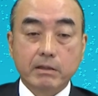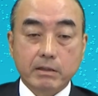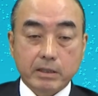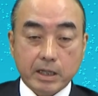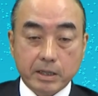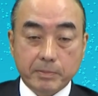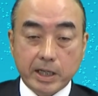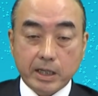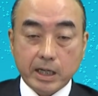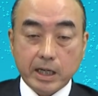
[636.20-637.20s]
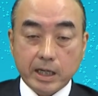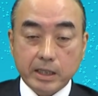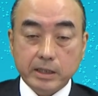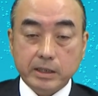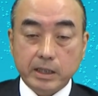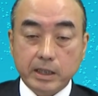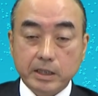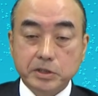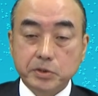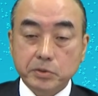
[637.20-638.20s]
胎盤が剥がれ
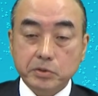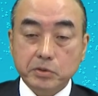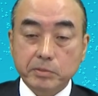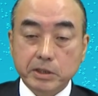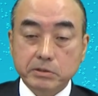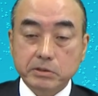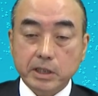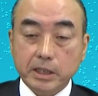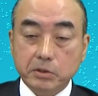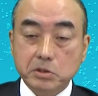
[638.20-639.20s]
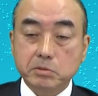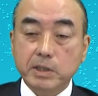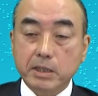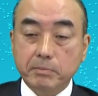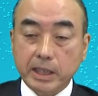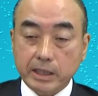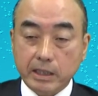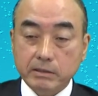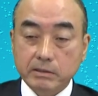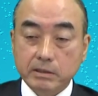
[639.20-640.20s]
て血を止める後じまいま
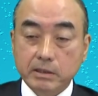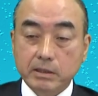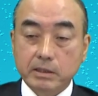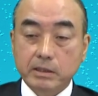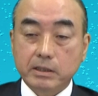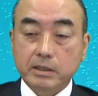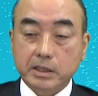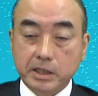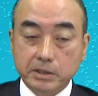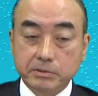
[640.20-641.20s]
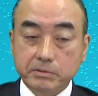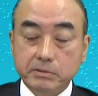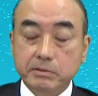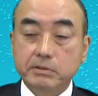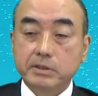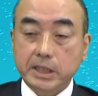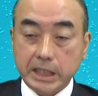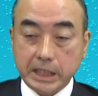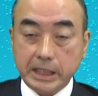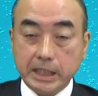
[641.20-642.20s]
で、切る、引
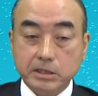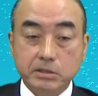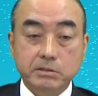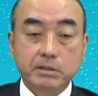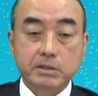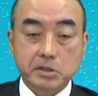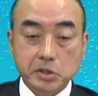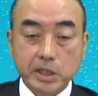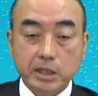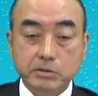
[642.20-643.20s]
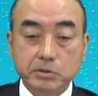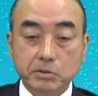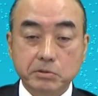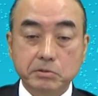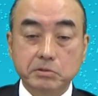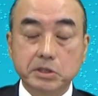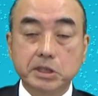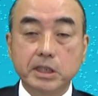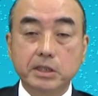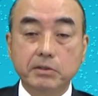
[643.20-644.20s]
き出す、つなぐという
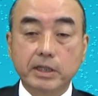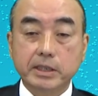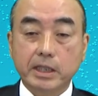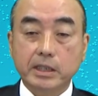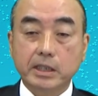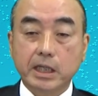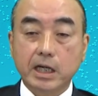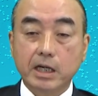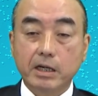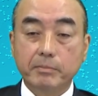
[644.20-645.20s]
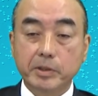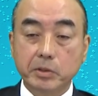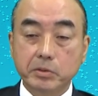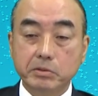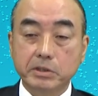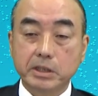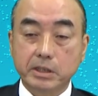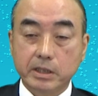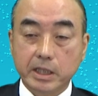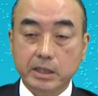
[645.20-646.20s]
一連の働きが見事
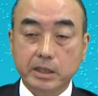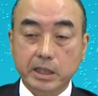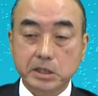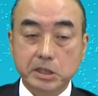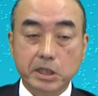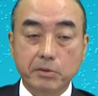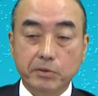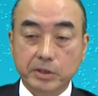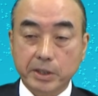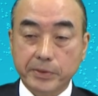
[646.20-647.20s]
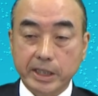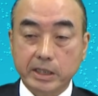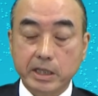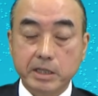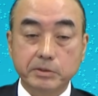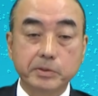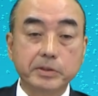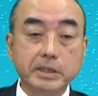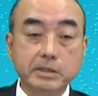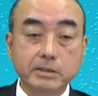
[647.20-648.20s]
に連携して行われているの
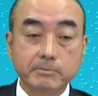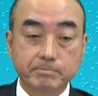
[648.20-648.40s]
です。